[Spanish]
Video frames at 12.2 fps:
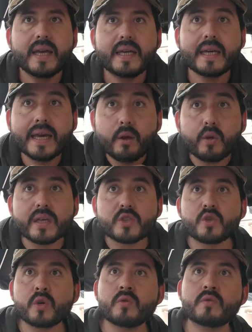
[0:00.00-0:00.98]
Y creo que
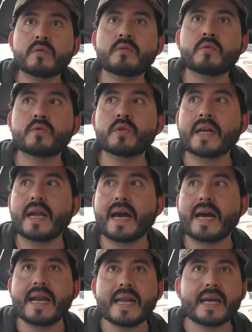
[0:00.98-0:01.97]
son un, un,
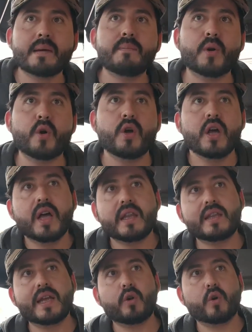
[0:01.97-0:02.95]
gran ejemplo
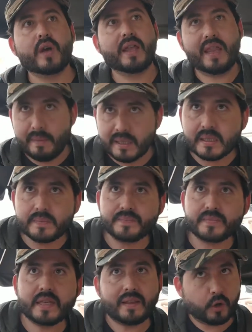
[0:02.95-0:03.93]
de lo que debes
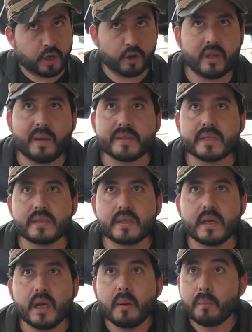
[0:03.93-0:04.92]
y de lo que no debes.
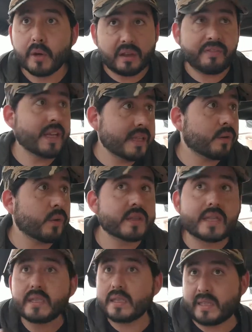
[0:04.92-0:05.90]
Porque a final de
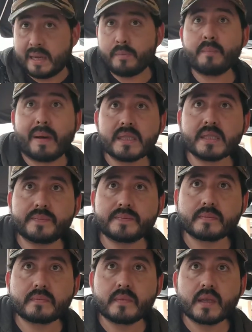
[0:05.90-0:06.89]
cuentas, Simon Bass,
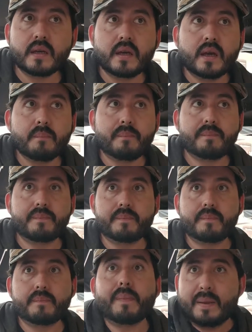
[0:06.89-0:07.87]

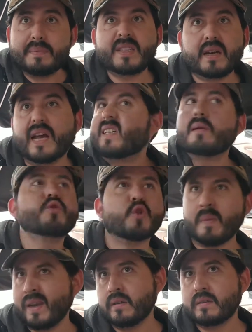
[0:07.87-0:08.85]
para empezar, es el
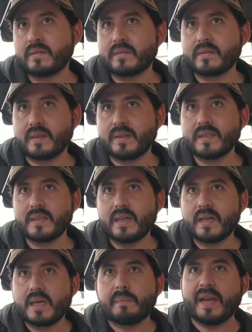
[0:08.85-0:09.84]
musulmán.
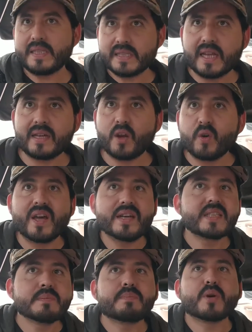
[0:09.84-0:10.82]
Y pareciera que lo que
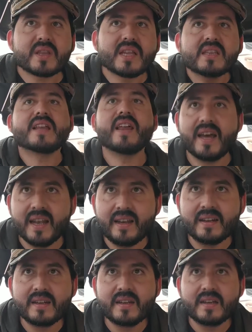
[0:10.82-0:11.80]
es importante de él
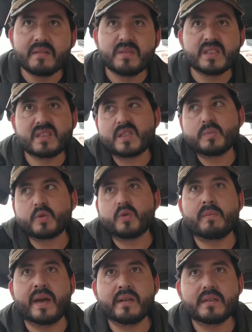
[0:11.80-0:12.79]
es que es
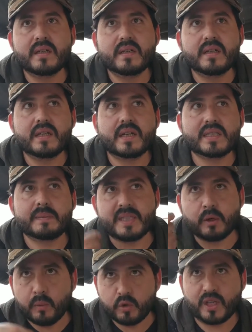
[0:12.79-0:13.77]
musulmán y que se
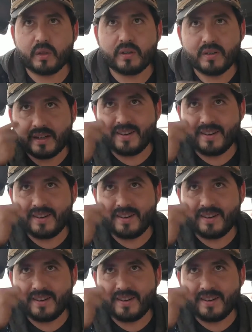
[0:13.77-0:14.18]
viste como luchador.